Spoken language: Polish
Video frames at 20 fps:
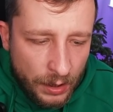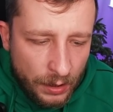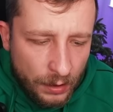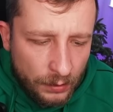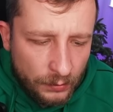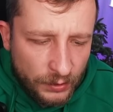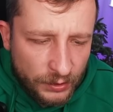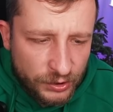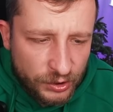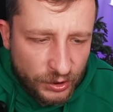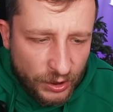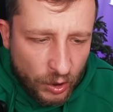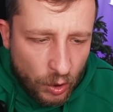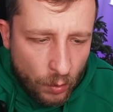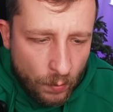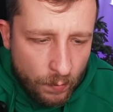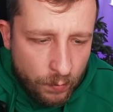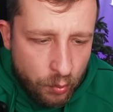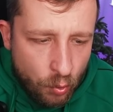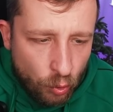e, znaczy na
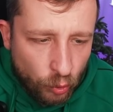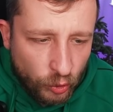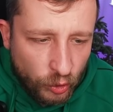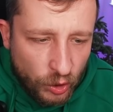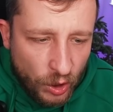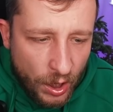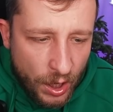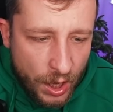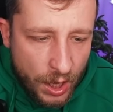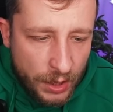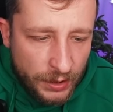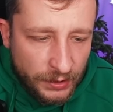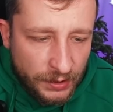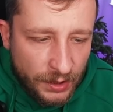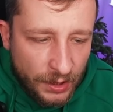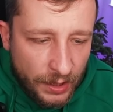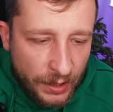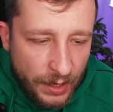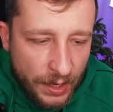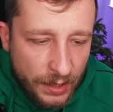komputer,
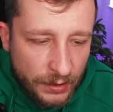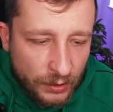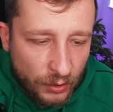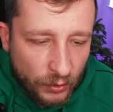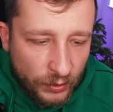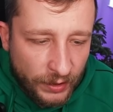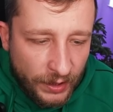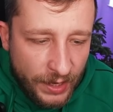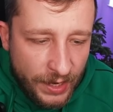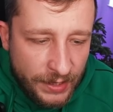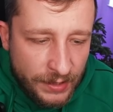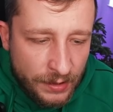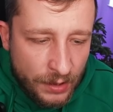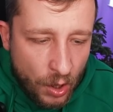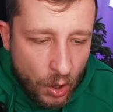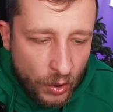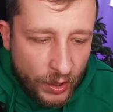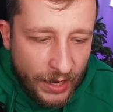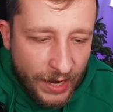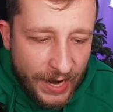tak, okej, okay,
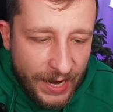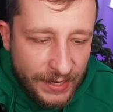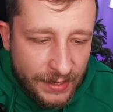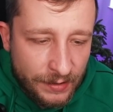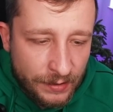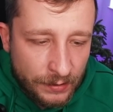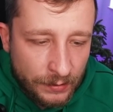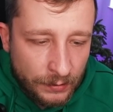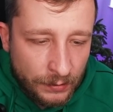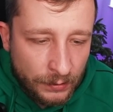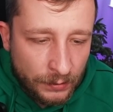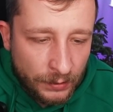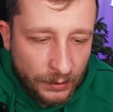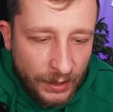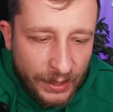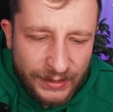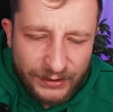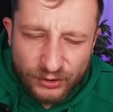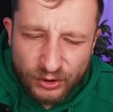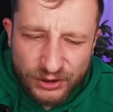okej. Okay.
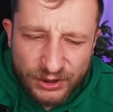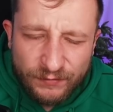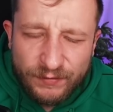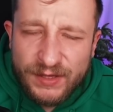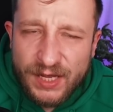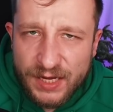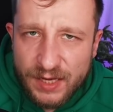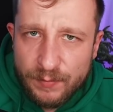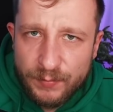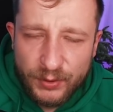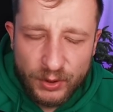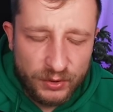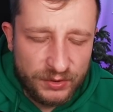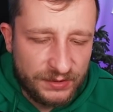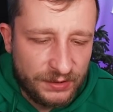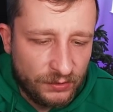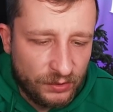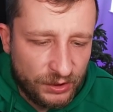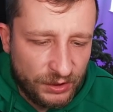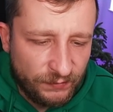Ej, to się wydaje
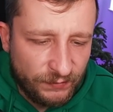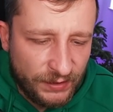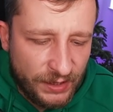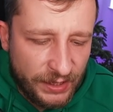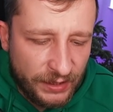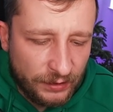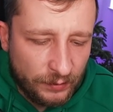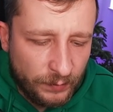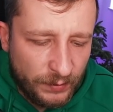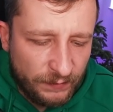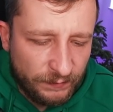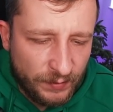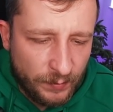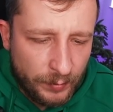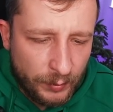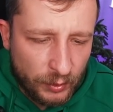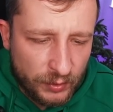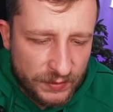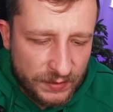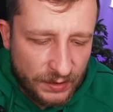proste, to się wydaje naprawdę
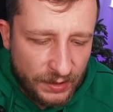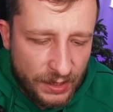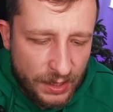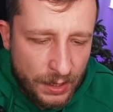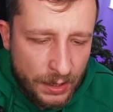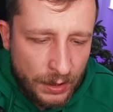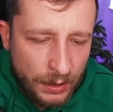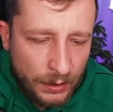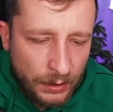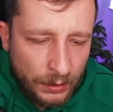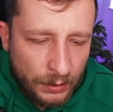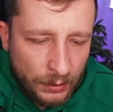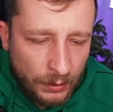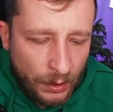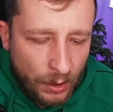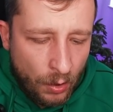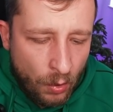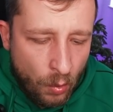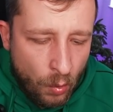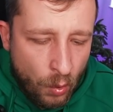proste.
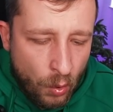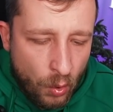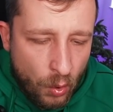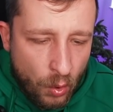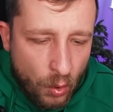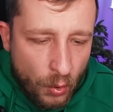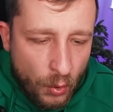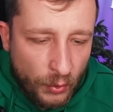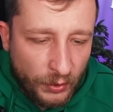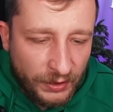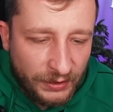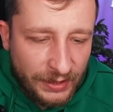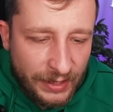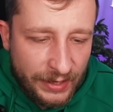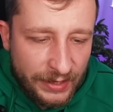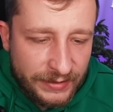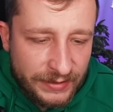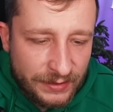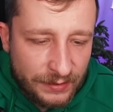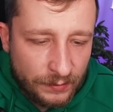U i
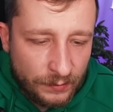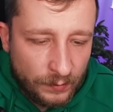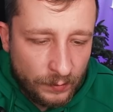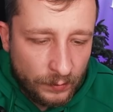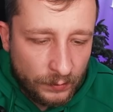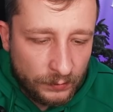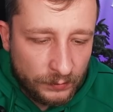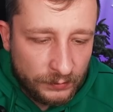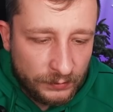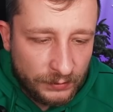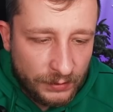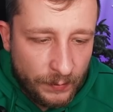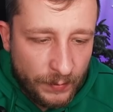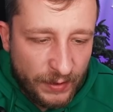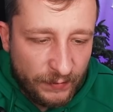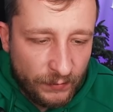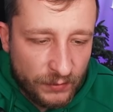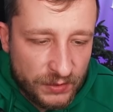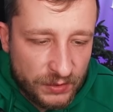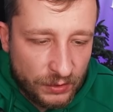teraz na
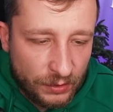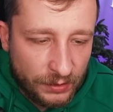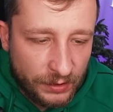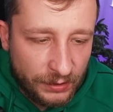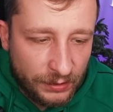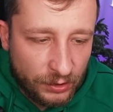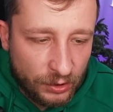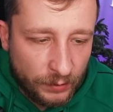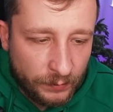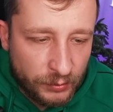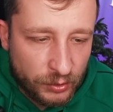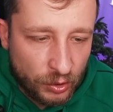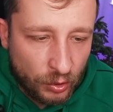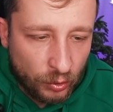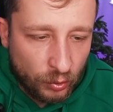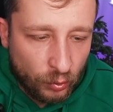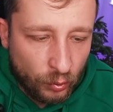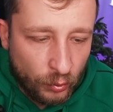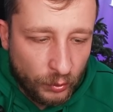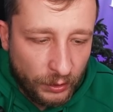prawą stronę, do
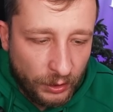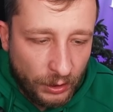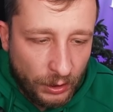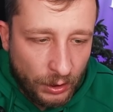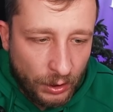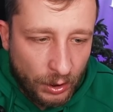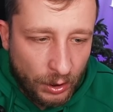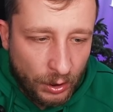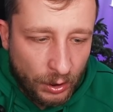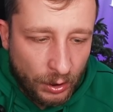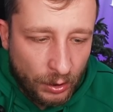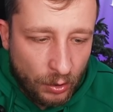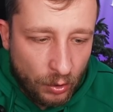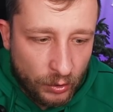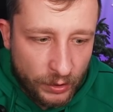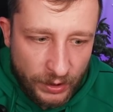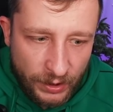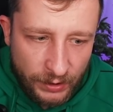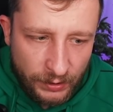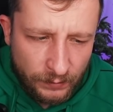przodu i
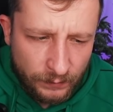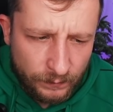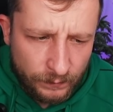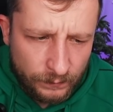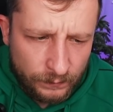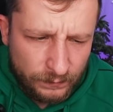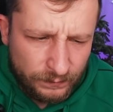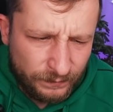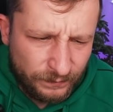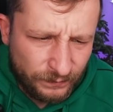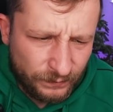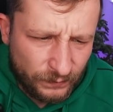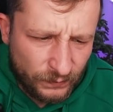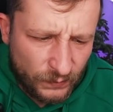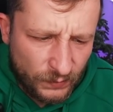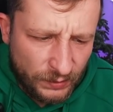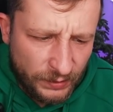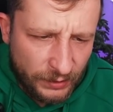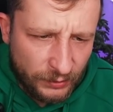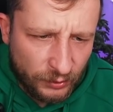okej. Okay.
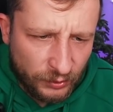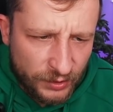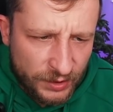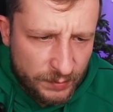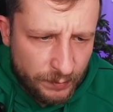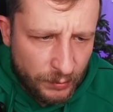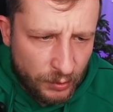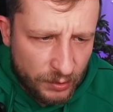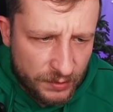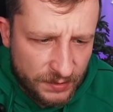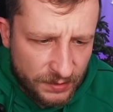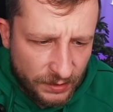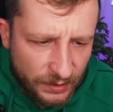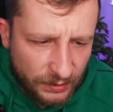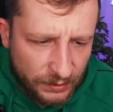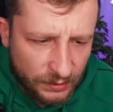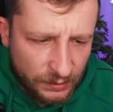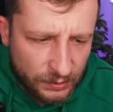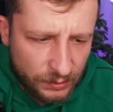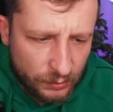Nie no, to jest proste
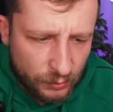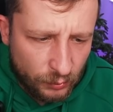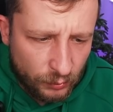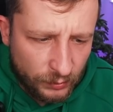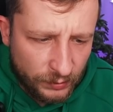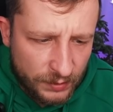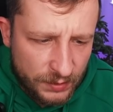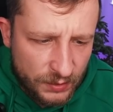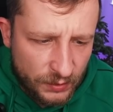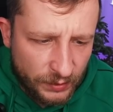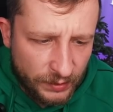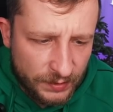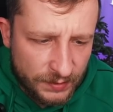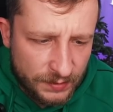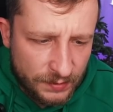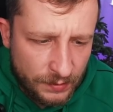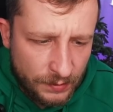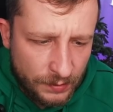jakieś, kurde, co jest?